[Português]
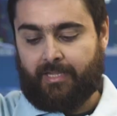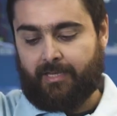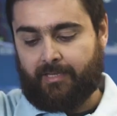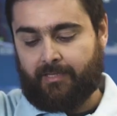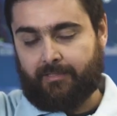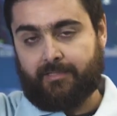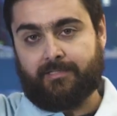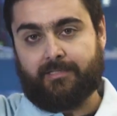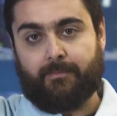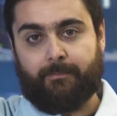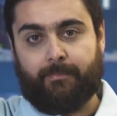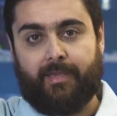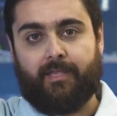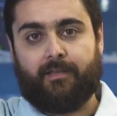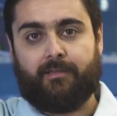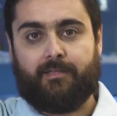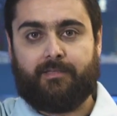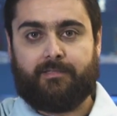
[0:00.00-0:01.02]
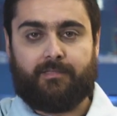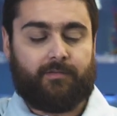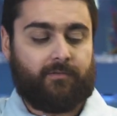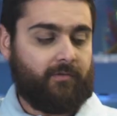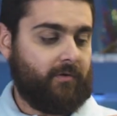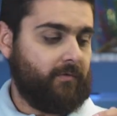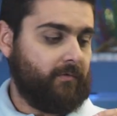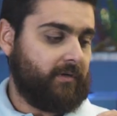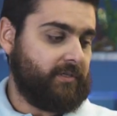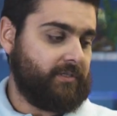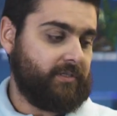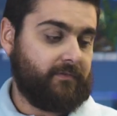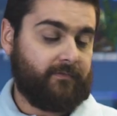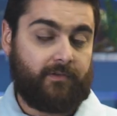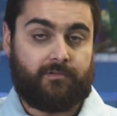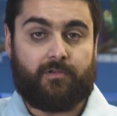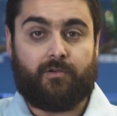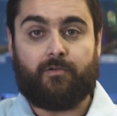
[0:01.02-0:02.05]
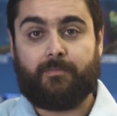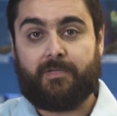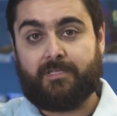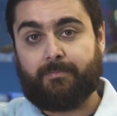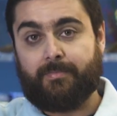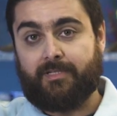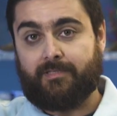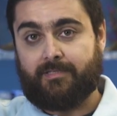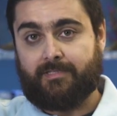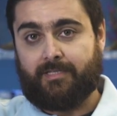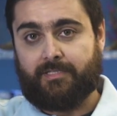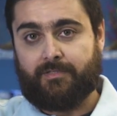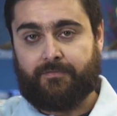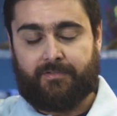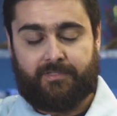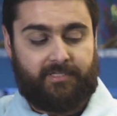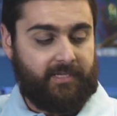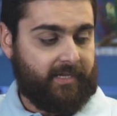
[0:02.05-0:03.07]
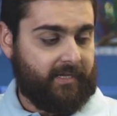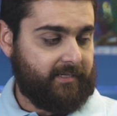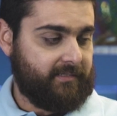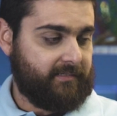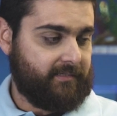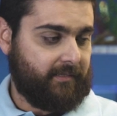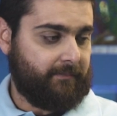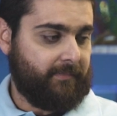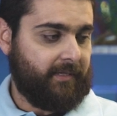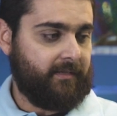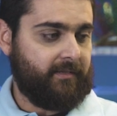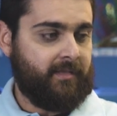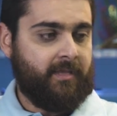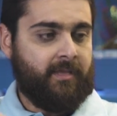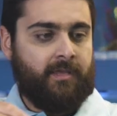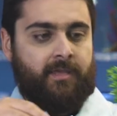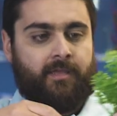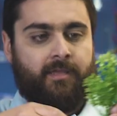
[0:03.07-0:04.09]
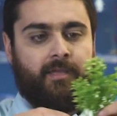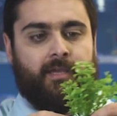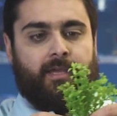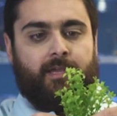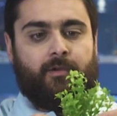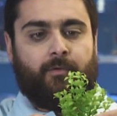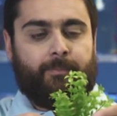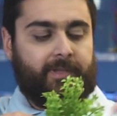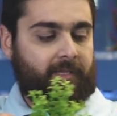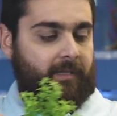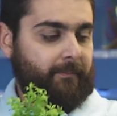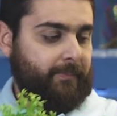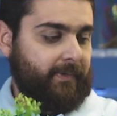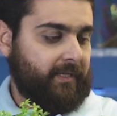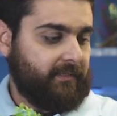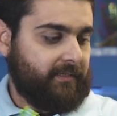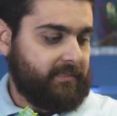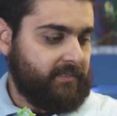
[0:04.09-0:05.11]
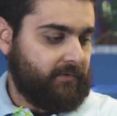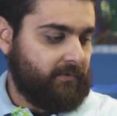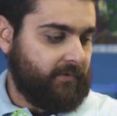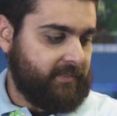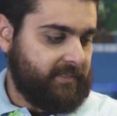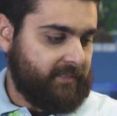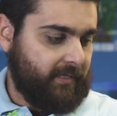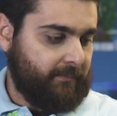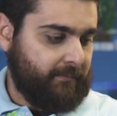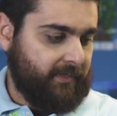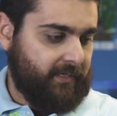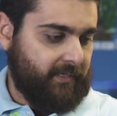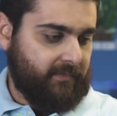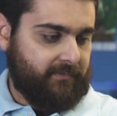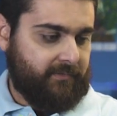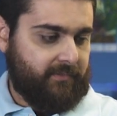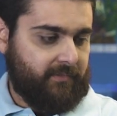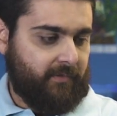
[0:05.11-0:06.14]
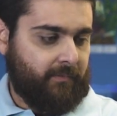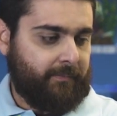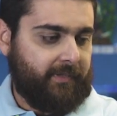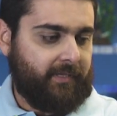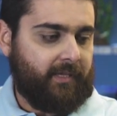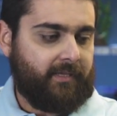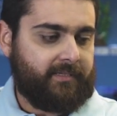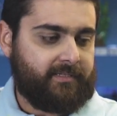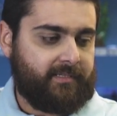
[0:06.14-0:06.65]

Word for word: E além dessa pele desse tronco, a gente vai usar algumas plantas artificiais, tá bem? Eu peguei plantas de dois tamanhos. Eu peguei